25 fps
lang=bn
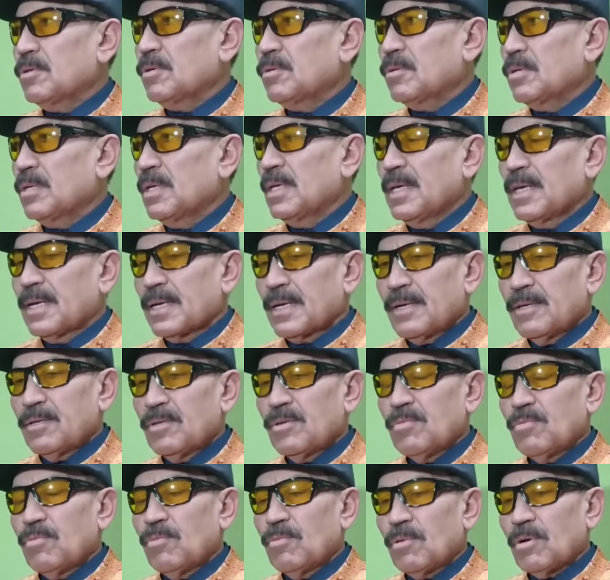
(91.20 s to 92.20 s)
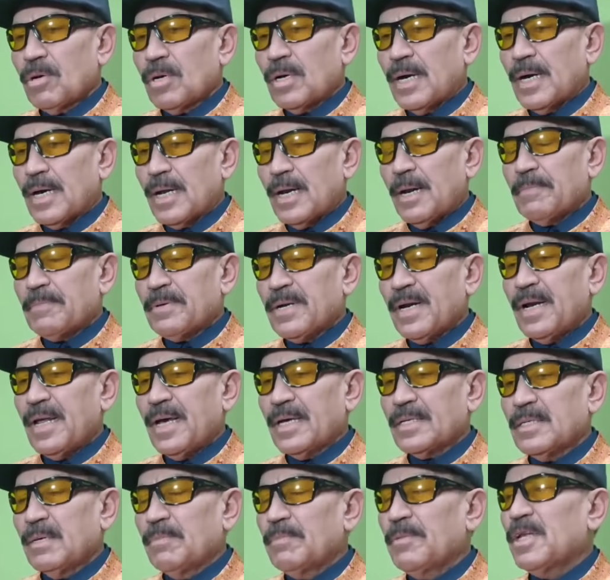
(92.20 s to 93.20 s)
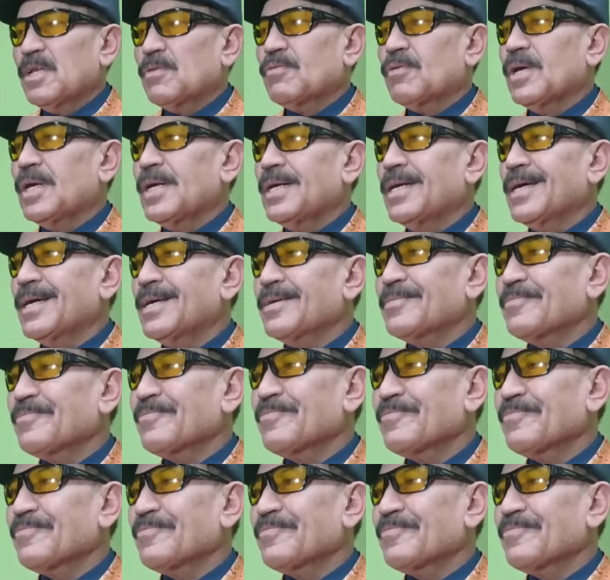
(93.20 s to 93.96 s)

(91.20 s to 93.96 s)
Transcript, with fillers: তো কিন্তু খারাপটা লাগছে মিডফিল্ডার